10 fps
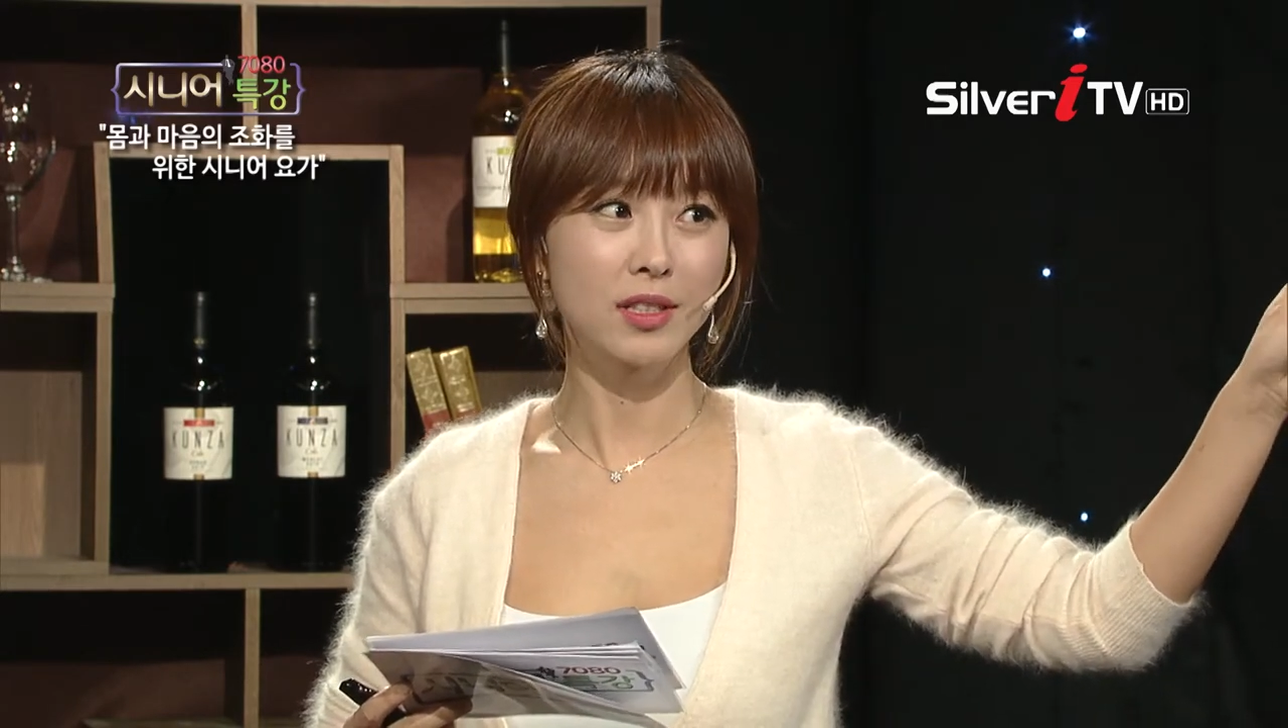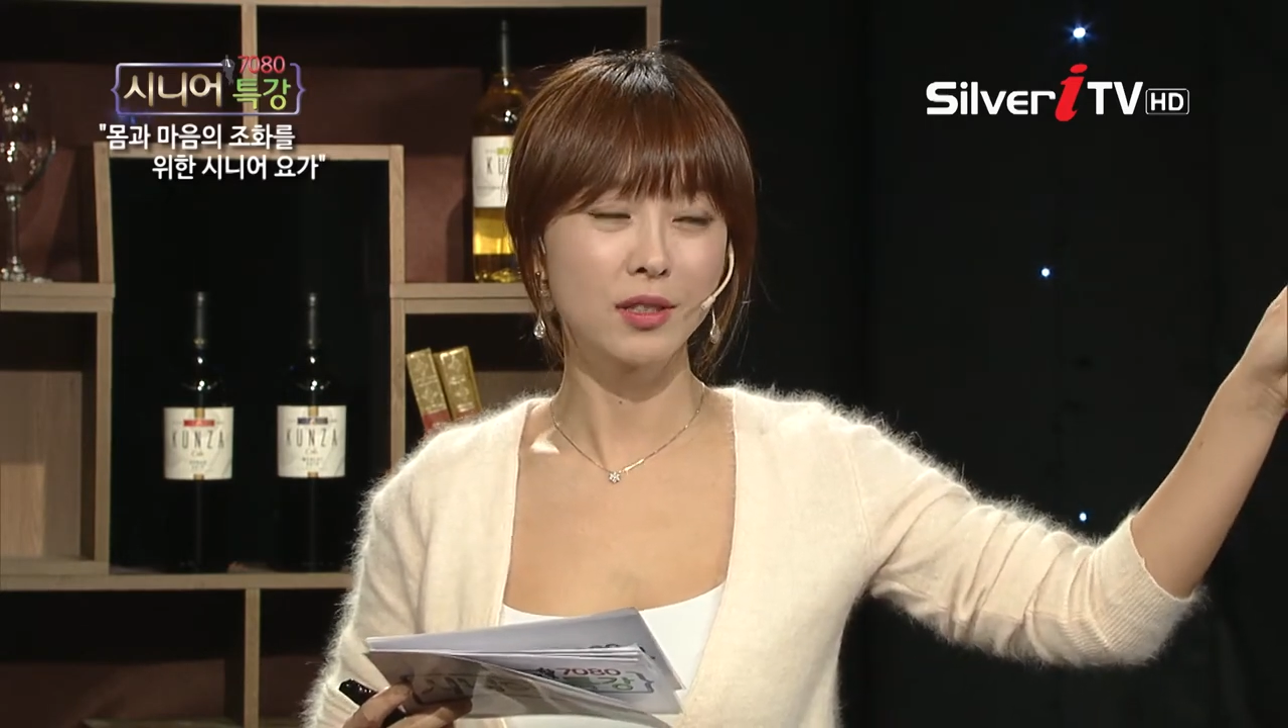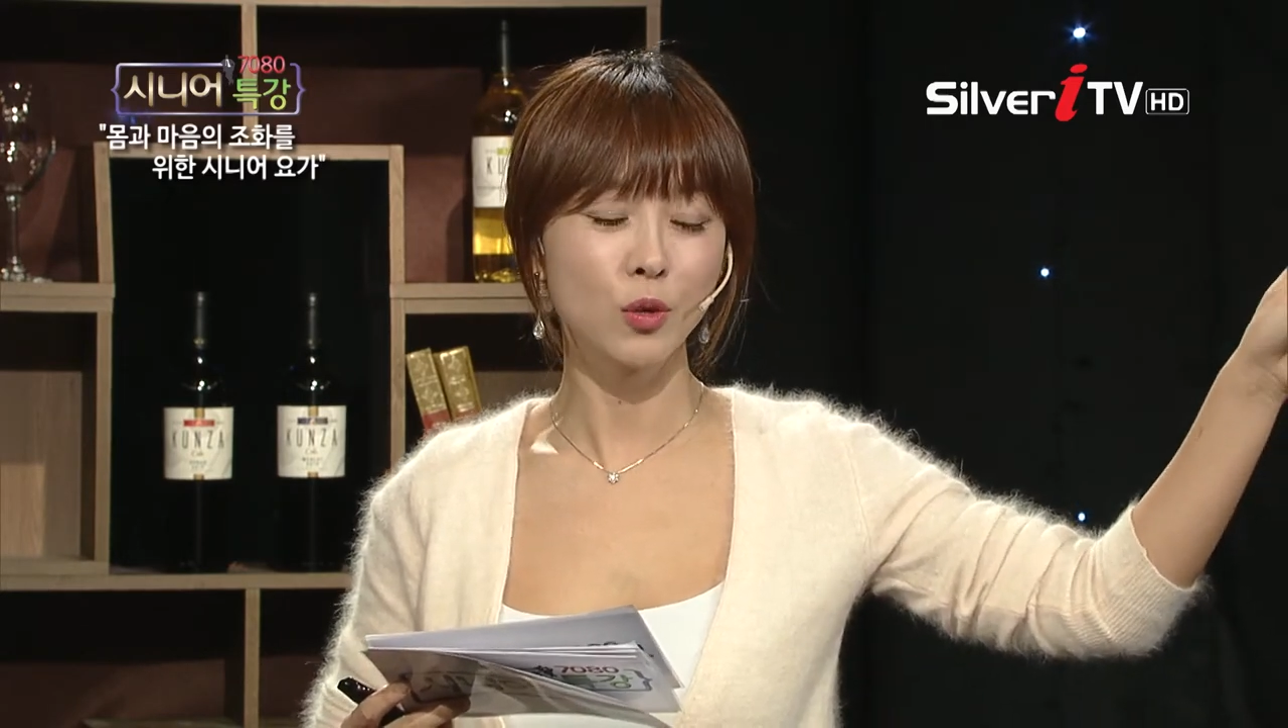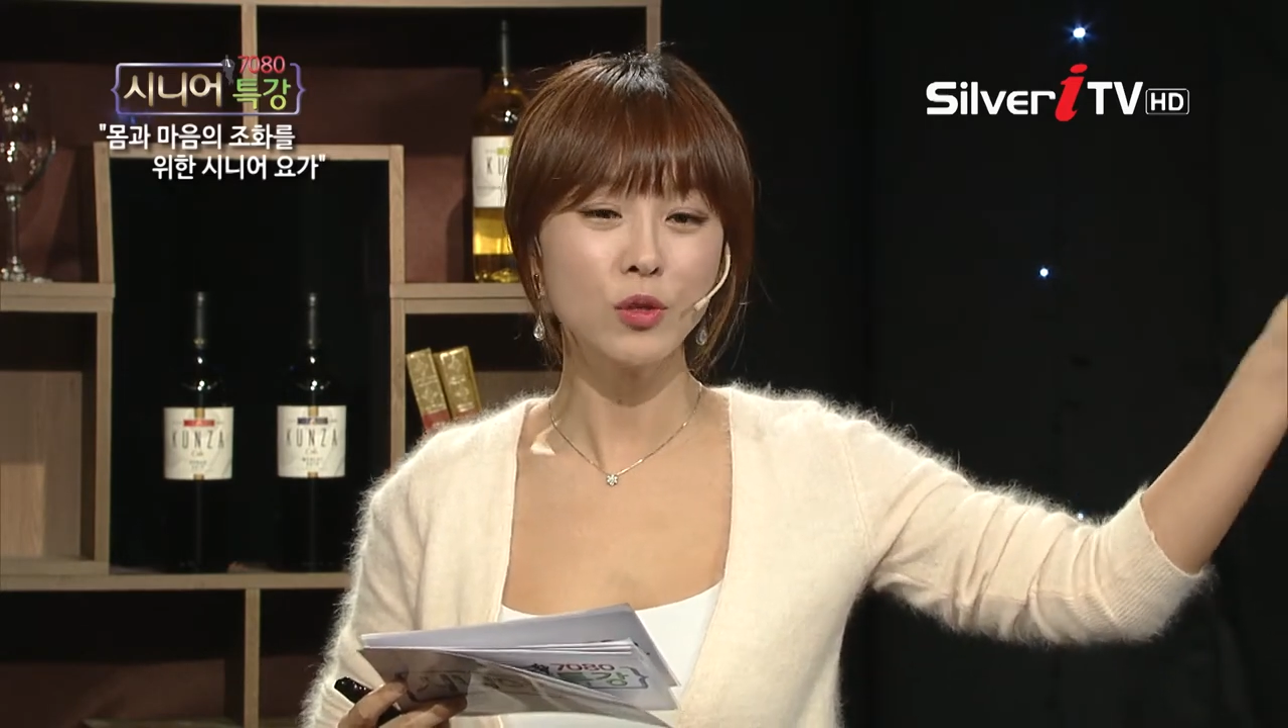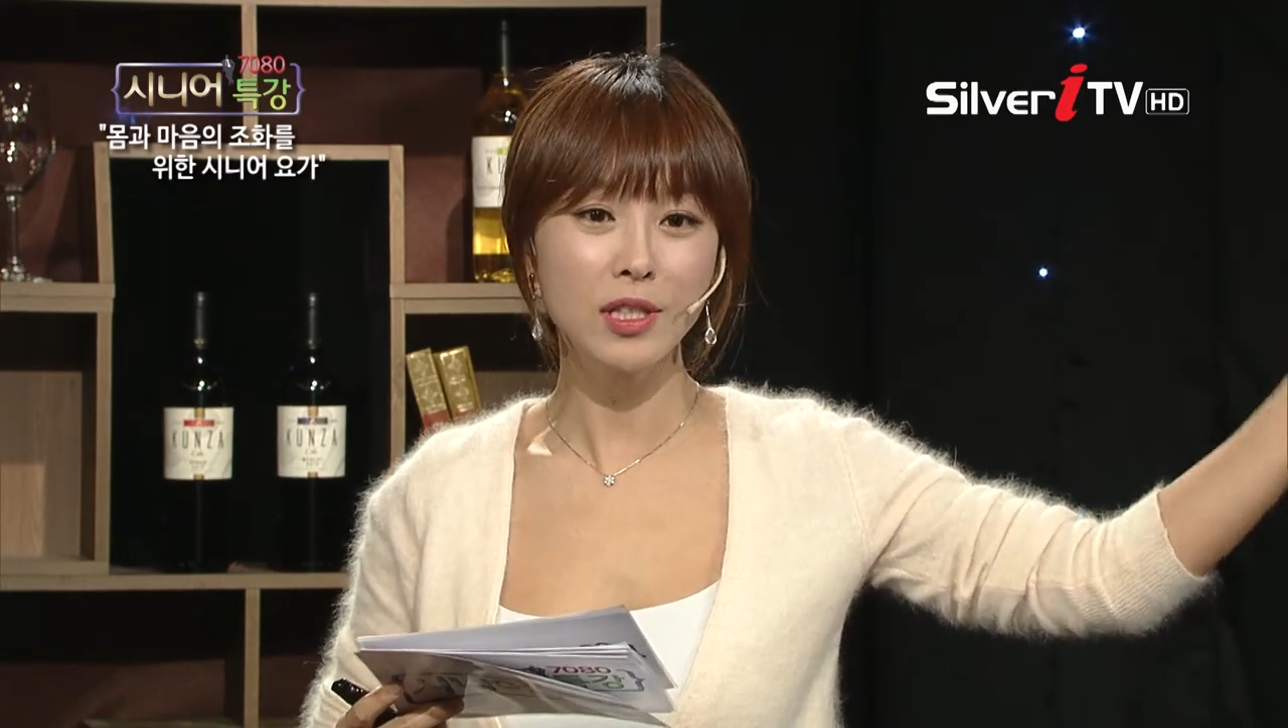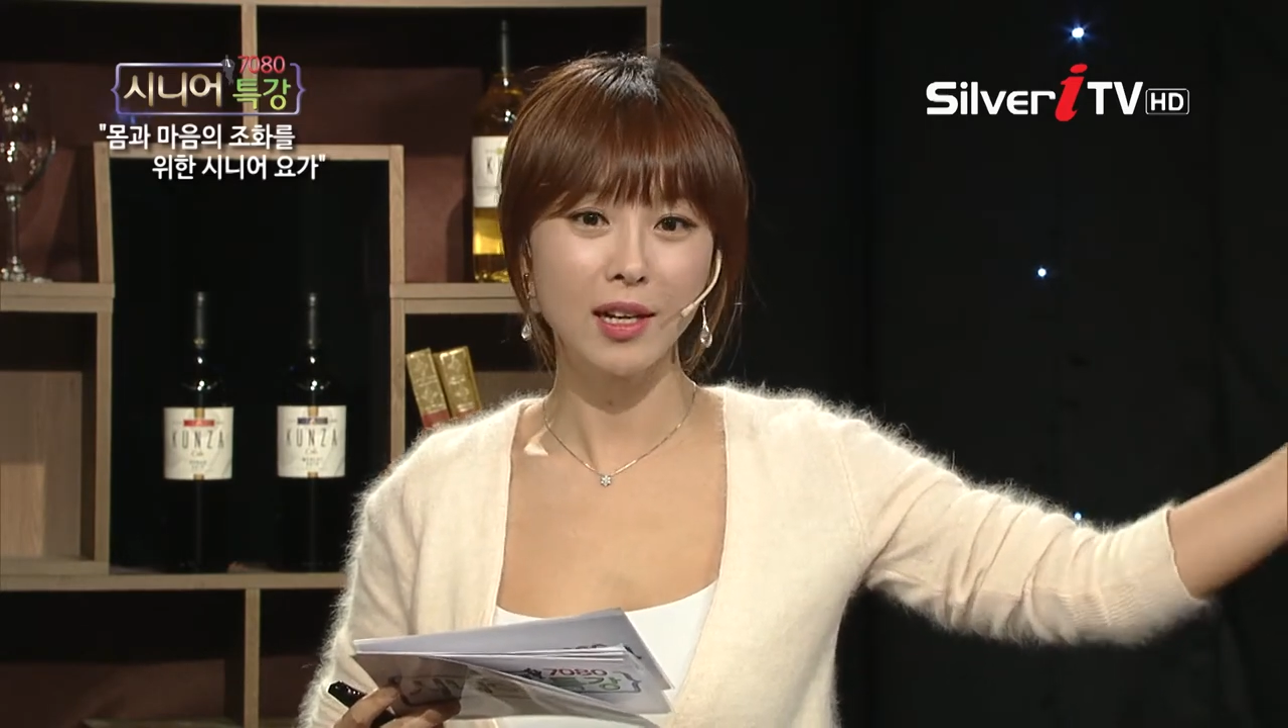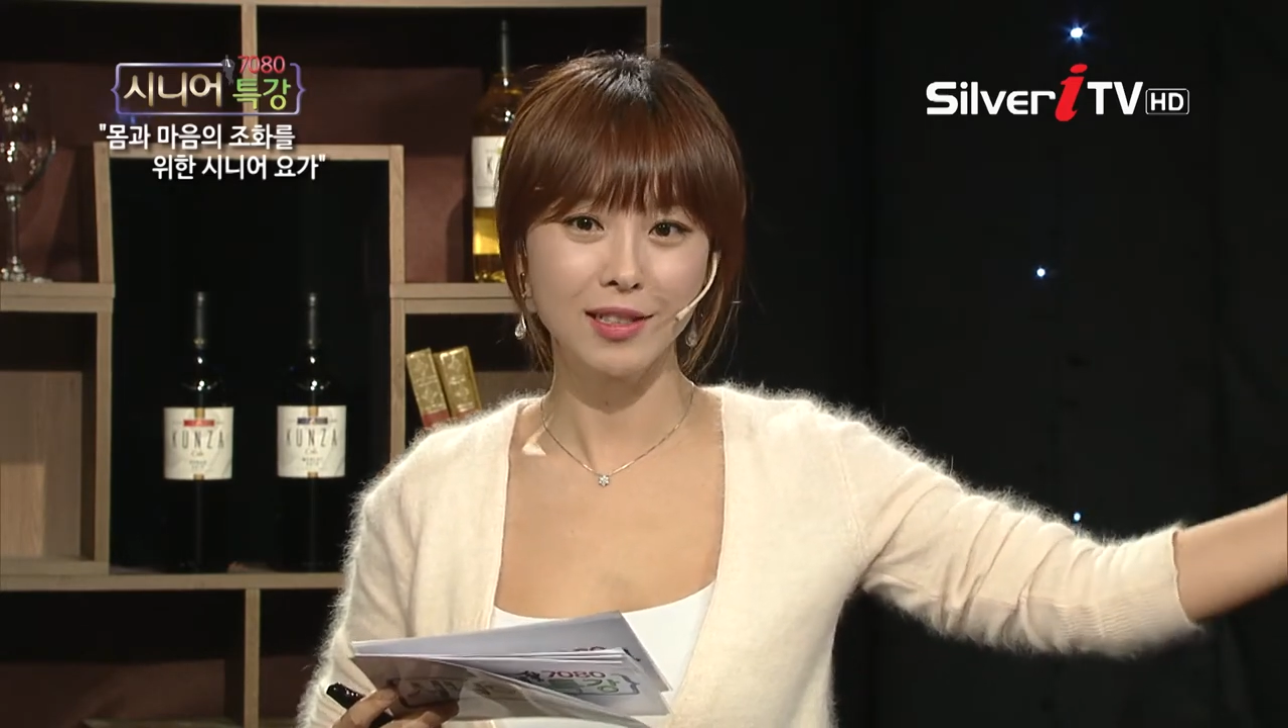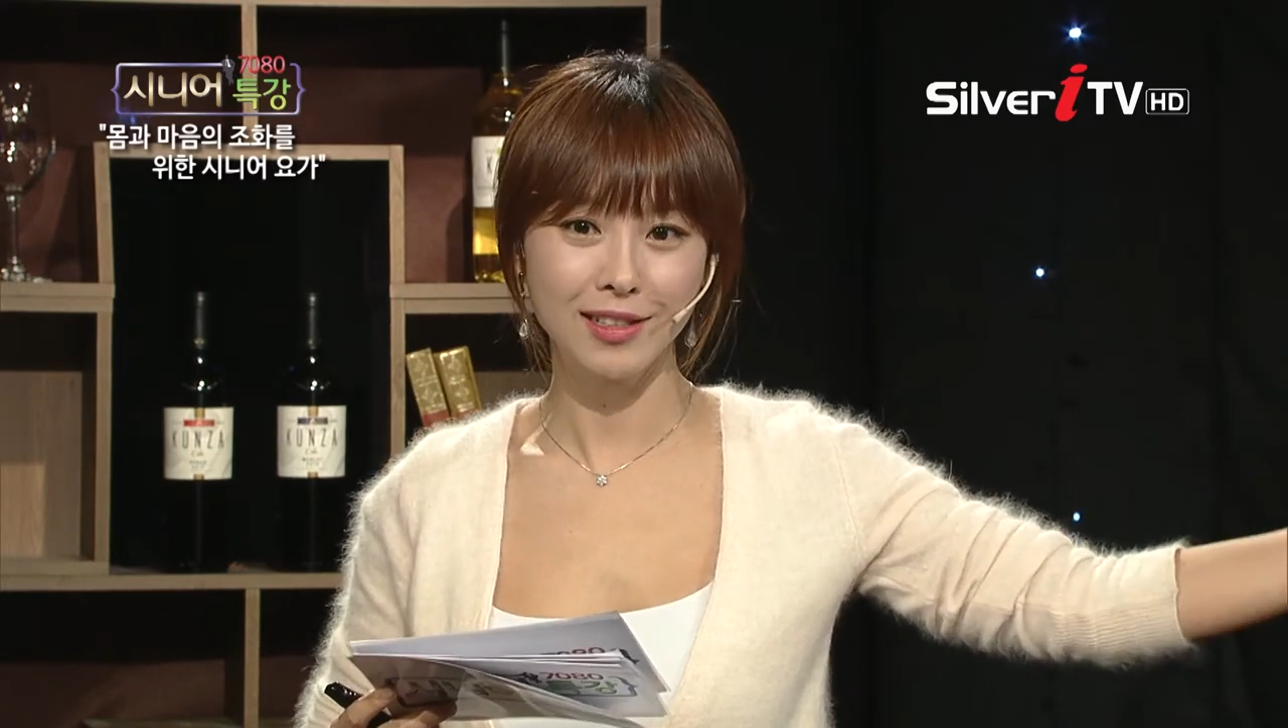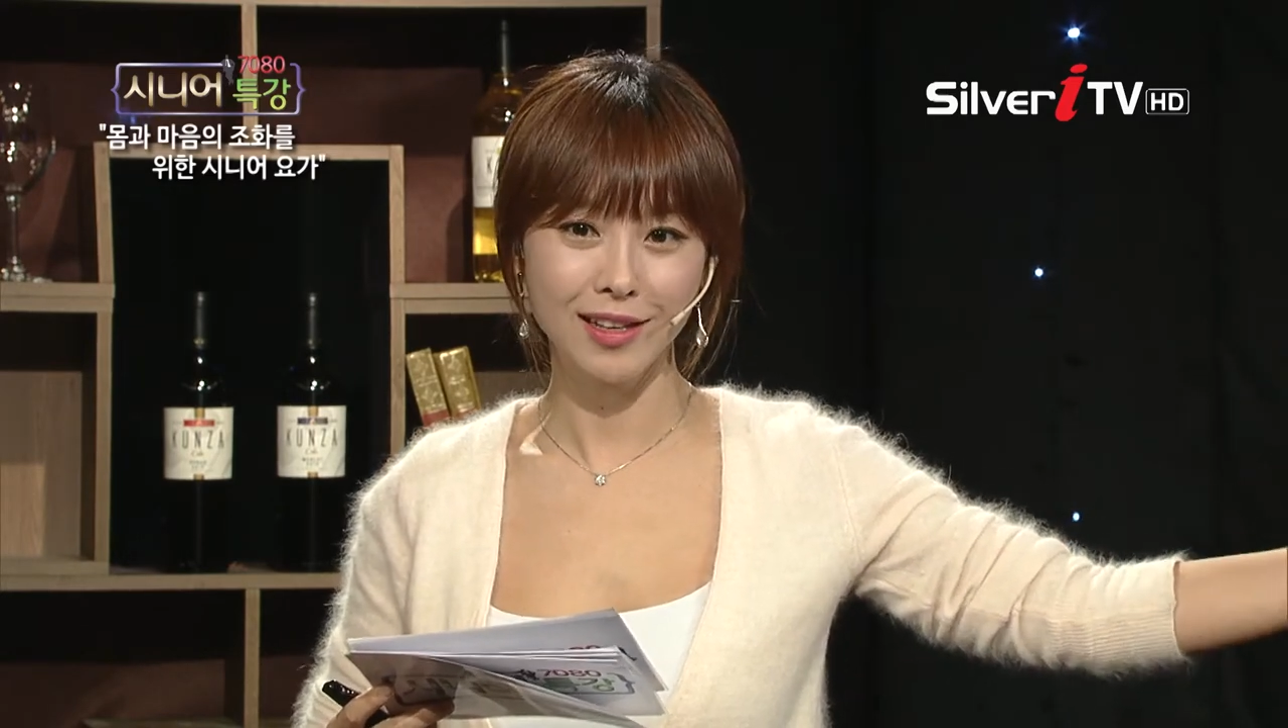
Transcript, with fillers: 그 손자까지